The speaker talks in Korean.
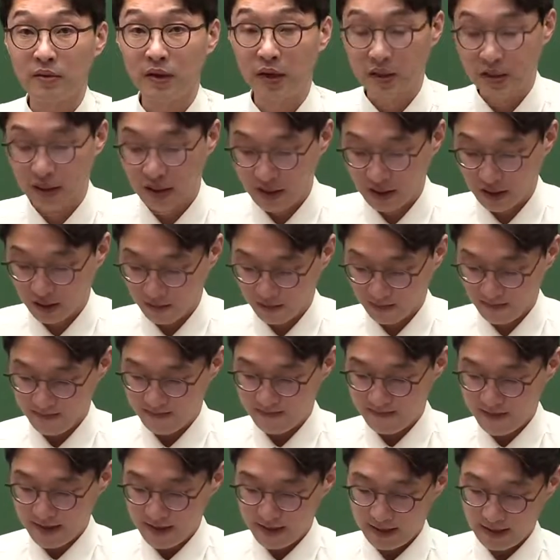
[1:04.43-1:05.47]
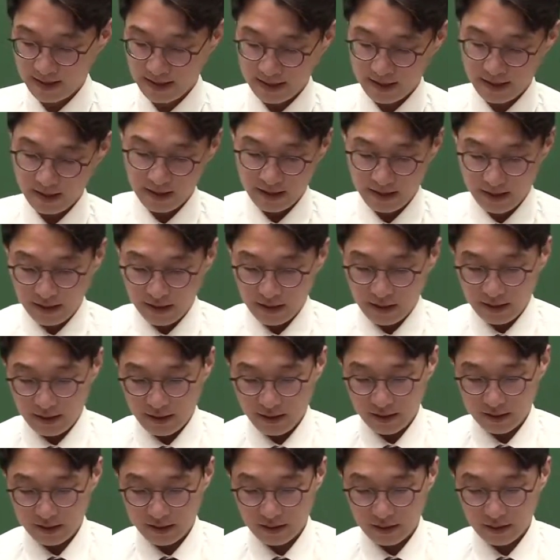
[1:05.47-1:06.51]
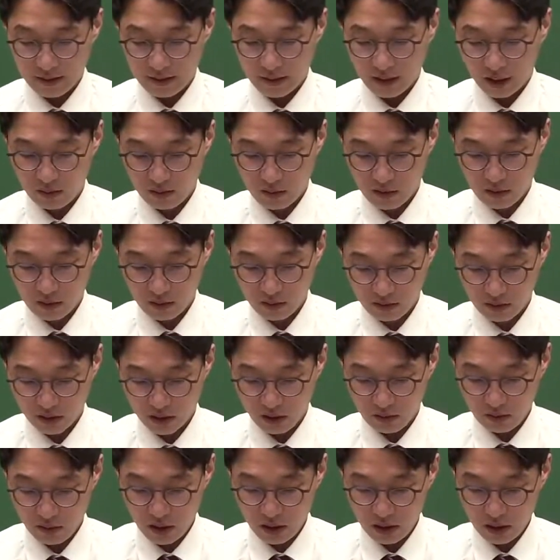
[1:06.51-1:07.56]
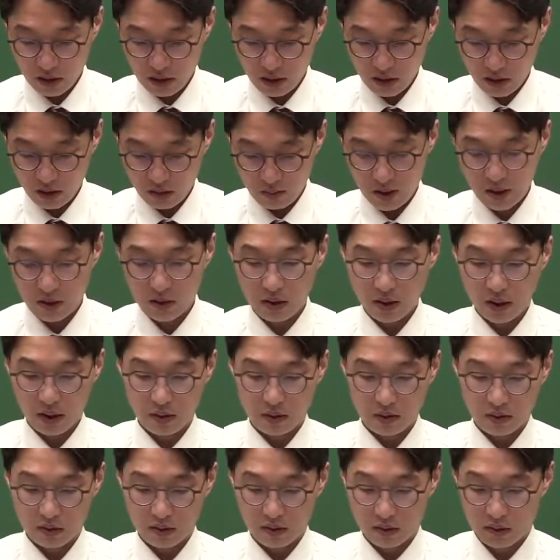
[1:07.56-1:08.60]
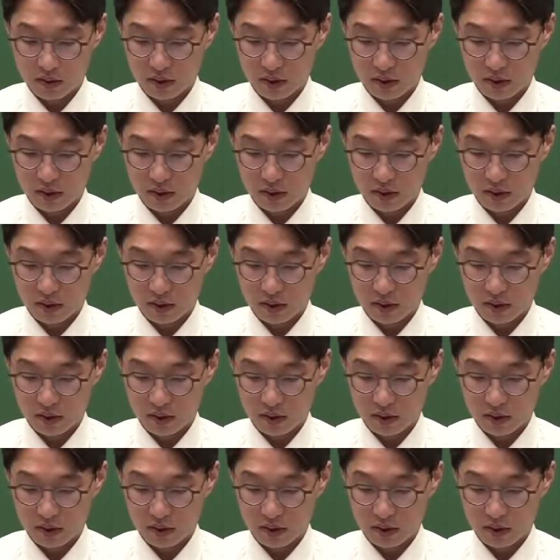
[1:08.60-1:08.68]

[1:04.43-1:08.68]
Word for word: 아시겠죠? 음. 그래서 답은 동그라미 2번 되겠죠.